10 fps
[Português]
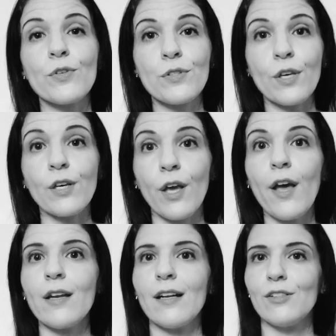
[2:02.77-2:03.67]
você
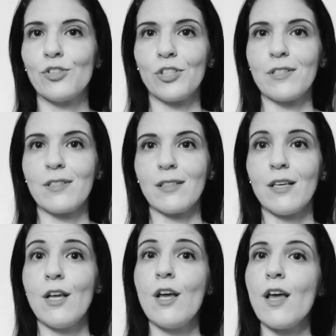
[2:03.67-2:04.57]
quer, ele disse,
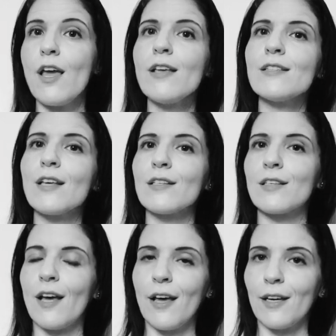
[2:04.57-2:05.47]
eis
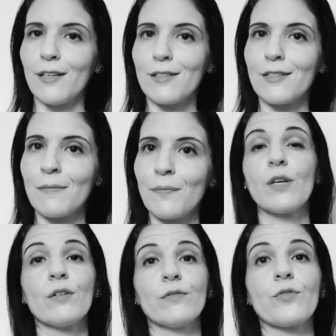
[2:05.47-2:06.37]
as regras.
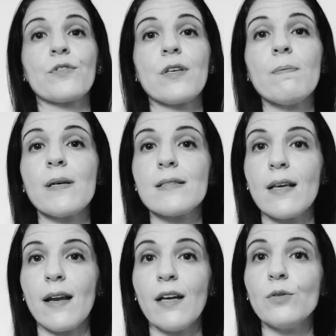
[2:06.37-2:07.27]
Você
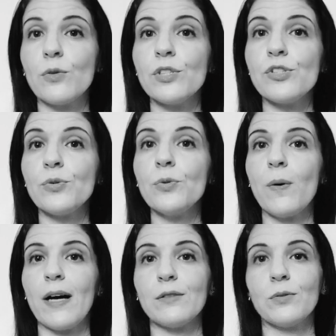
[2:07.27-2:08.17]
passará a noite no
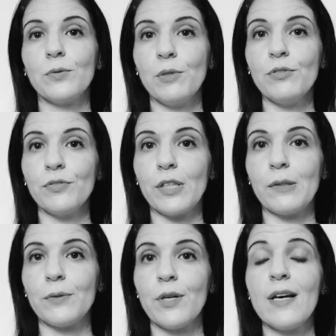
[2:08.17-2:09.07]
quarto do meu
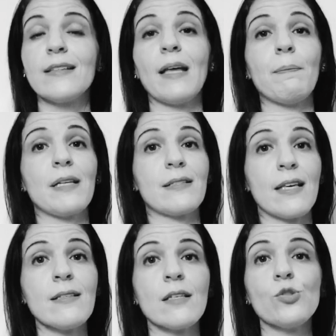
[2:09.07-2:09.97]
filho, na
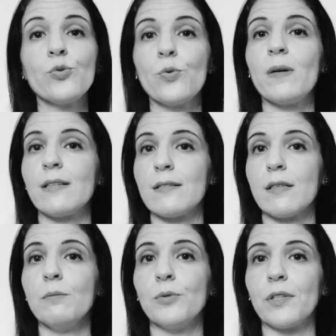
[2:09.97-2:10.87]
presença de uma
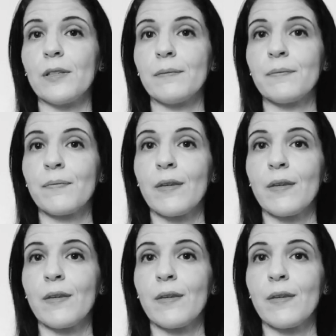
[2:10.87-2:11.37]
testemunha.